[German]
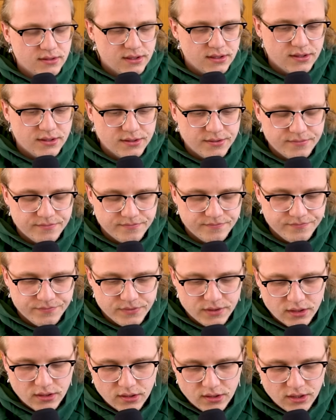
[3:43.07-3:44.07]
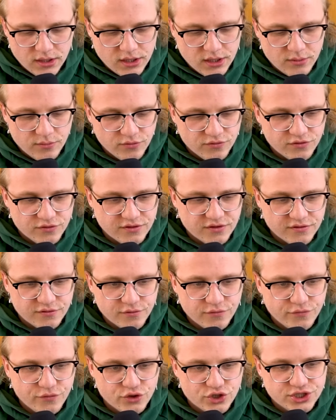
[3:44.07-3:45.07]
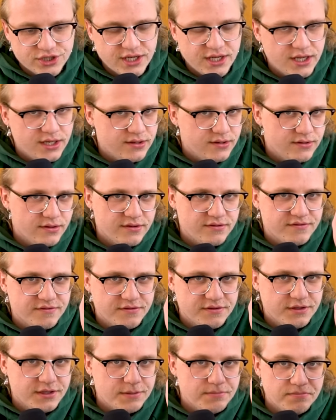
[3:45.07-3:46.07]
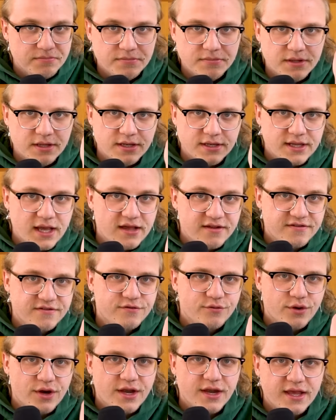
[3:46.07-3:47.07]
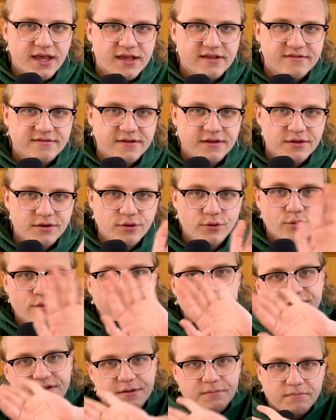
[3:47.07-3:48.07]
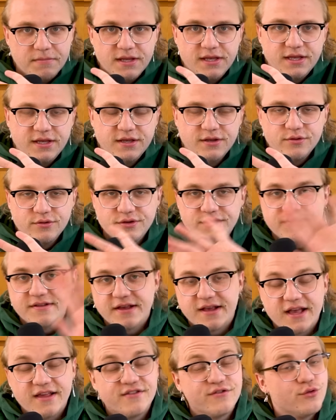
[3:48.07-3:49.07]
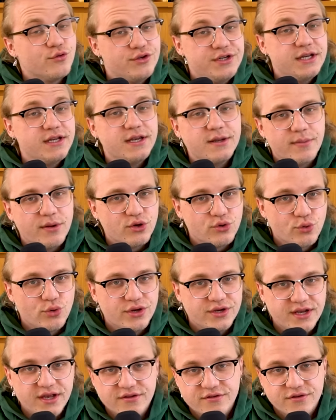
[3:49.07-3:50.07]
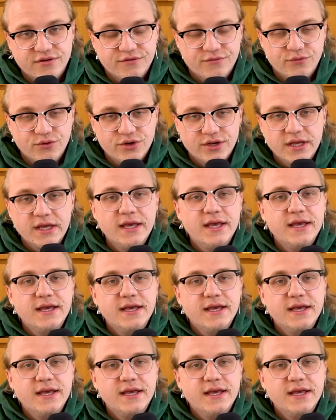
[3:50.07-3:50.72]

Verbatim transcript: Ähm, ihr müsst euch das so vorstellen, es gibt einen Gast oder eine Gästin und es gibt mich. Und dieser Gast rotiert immer durch. Also es wird